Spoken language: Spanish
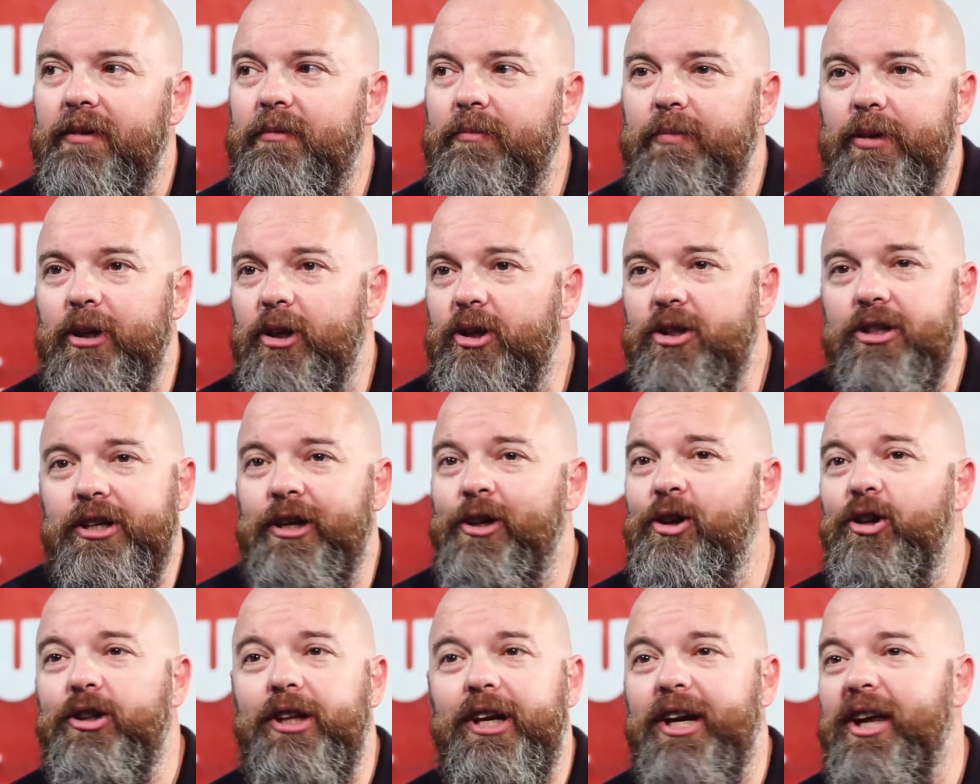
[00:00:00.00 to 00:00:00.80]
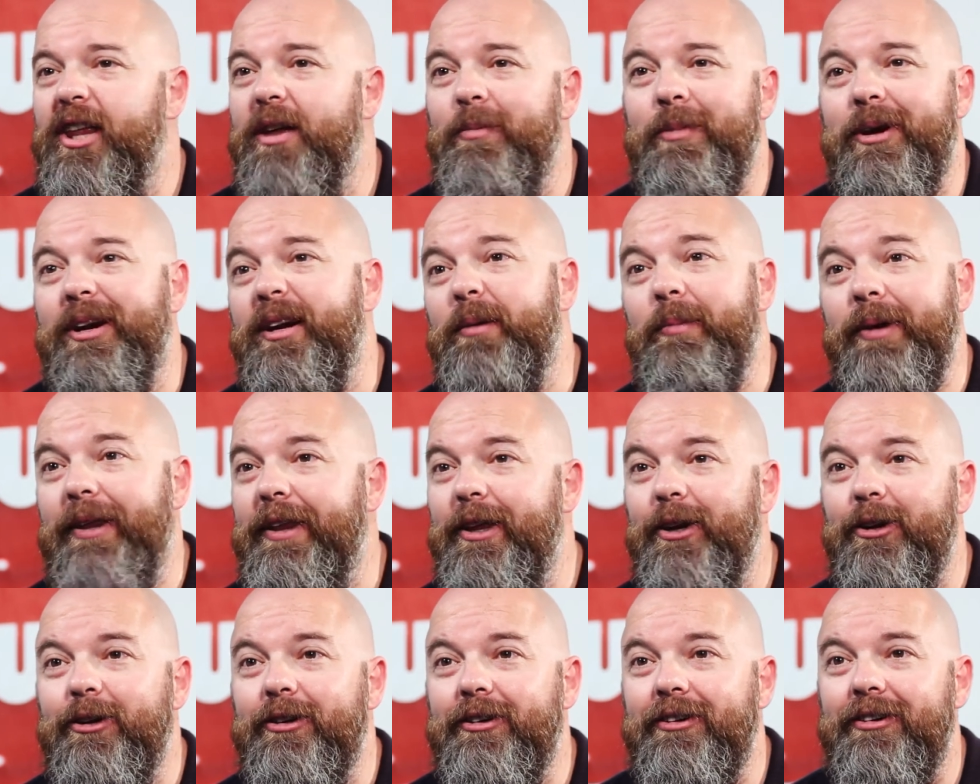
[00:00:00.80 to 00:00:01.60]
Pero es que no te queda más
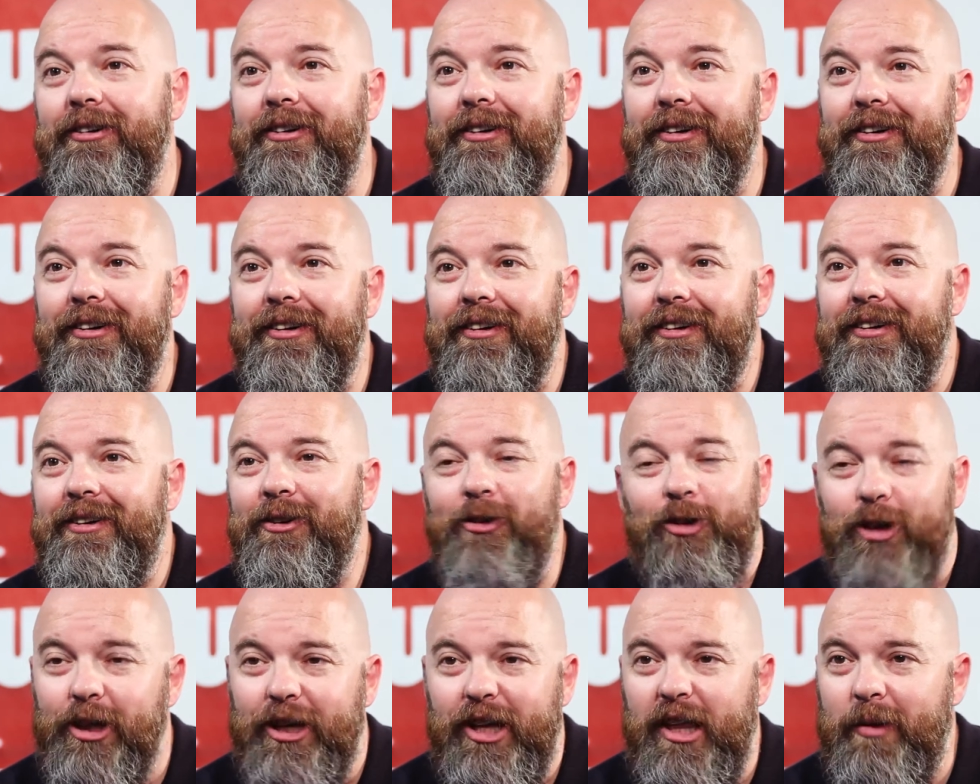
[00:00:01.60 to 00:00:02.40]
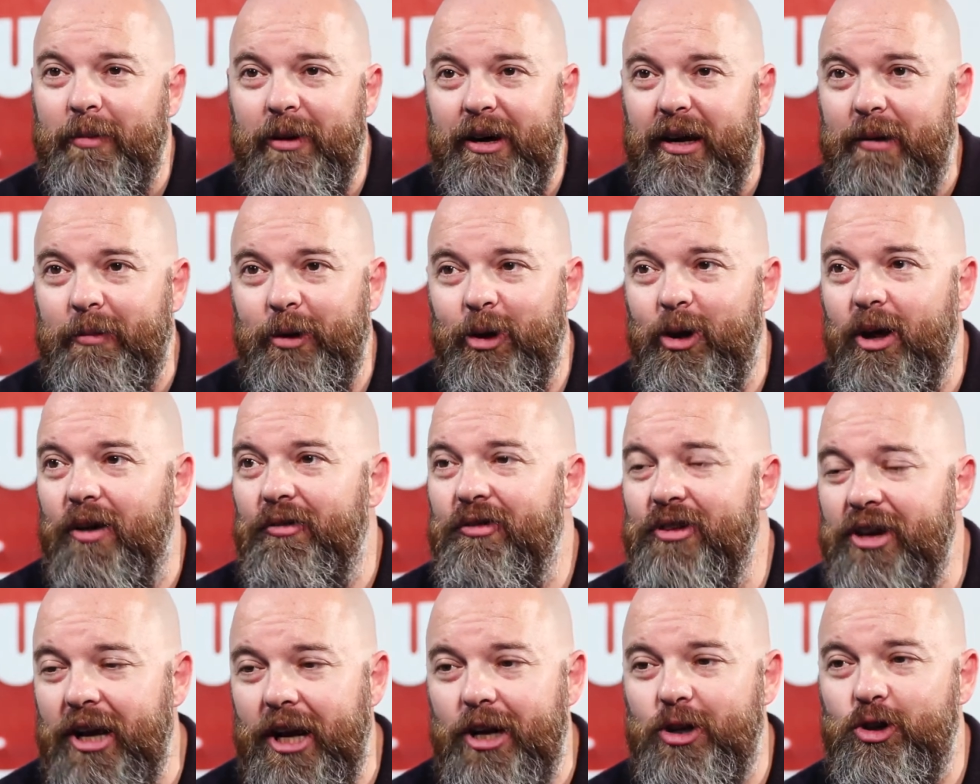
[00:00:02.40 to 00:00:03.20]
remedio, no te queda más remedio, al
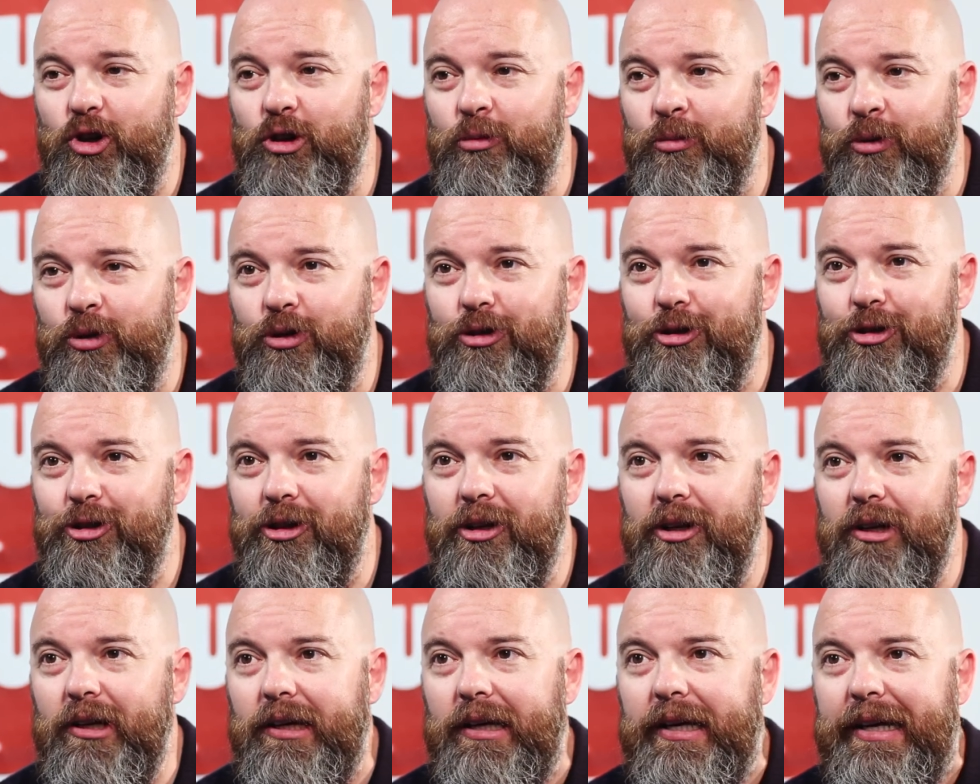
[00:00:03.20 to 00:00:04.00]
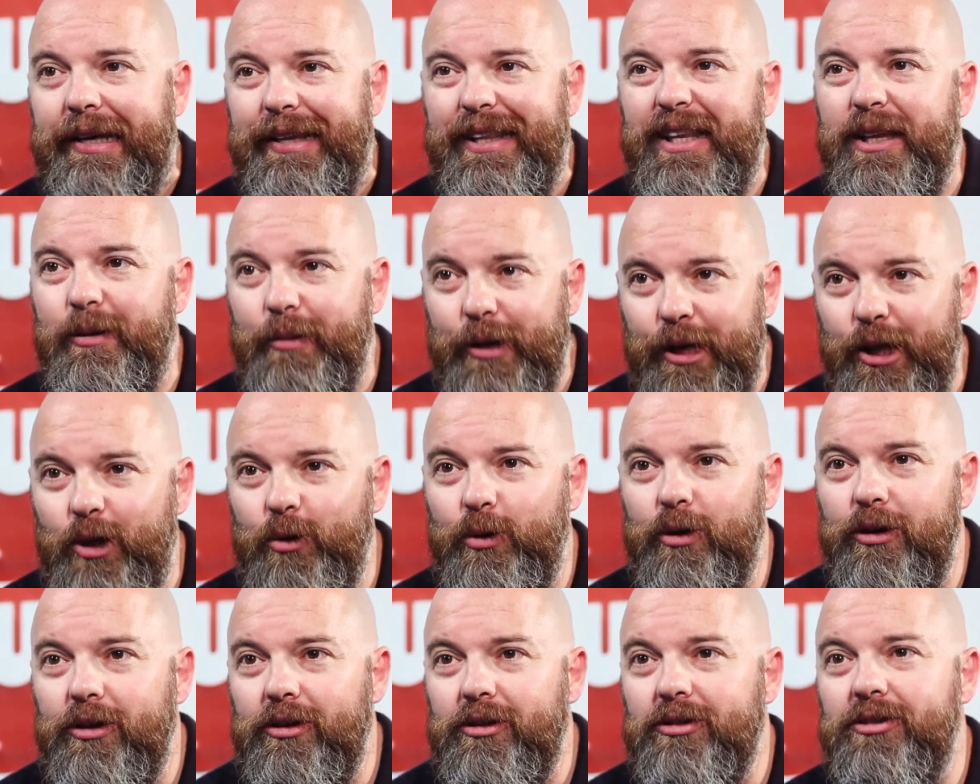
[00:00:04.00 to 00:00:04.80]
final somos
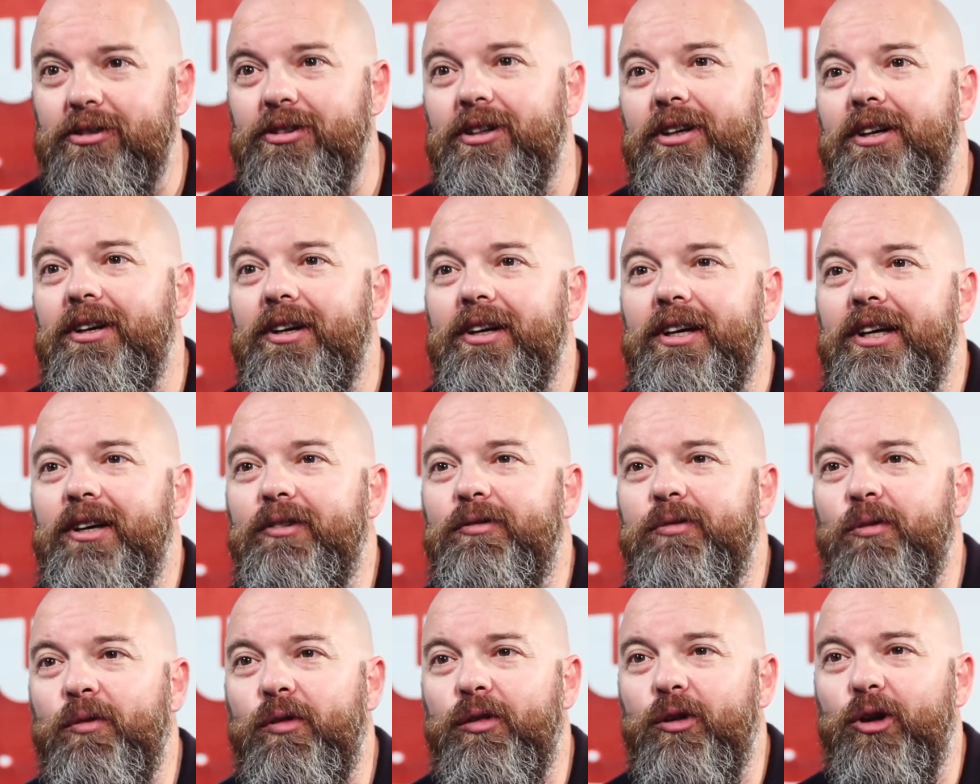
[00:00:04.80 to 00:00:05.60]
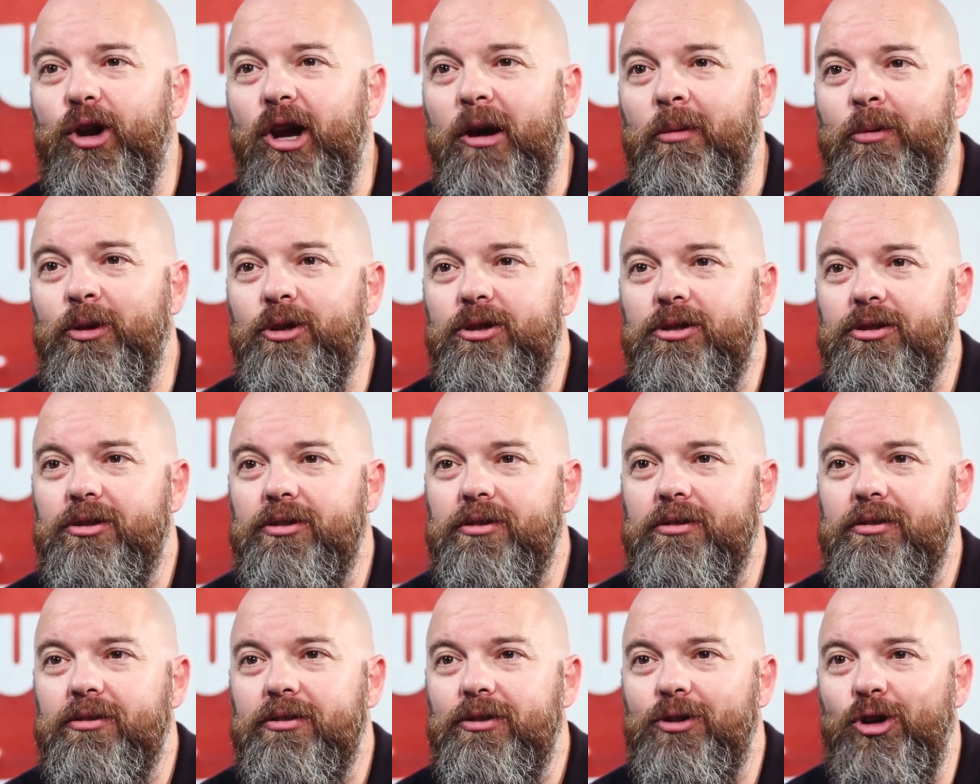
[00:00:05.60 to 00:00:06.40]
individuos y funcionamos
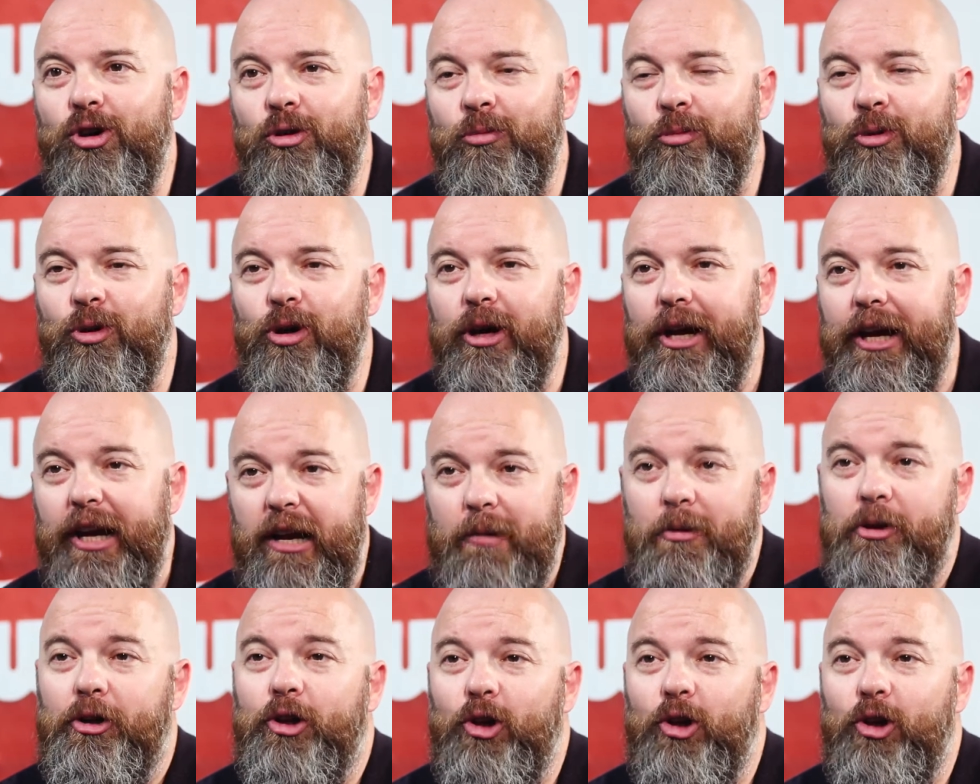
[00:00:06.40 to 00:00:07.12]
como queremos.